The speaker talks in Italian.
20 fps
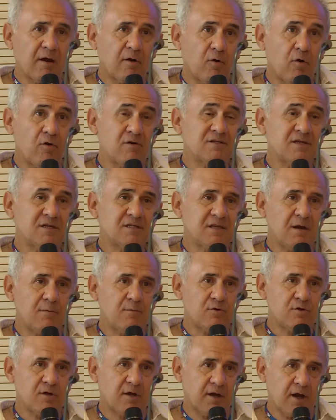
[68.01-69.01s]
cosa
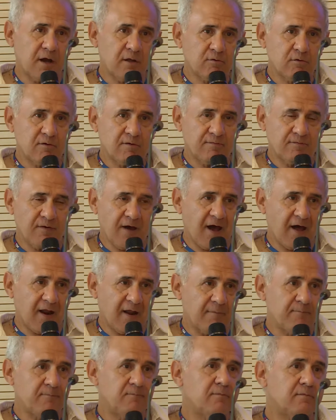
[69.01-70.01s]
stiamo cercando di
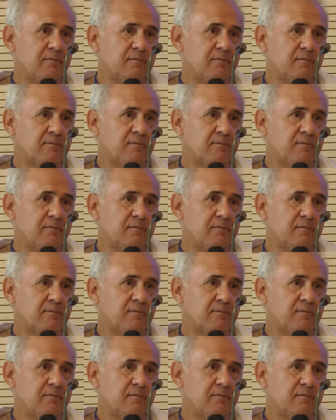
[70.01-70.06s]
fare?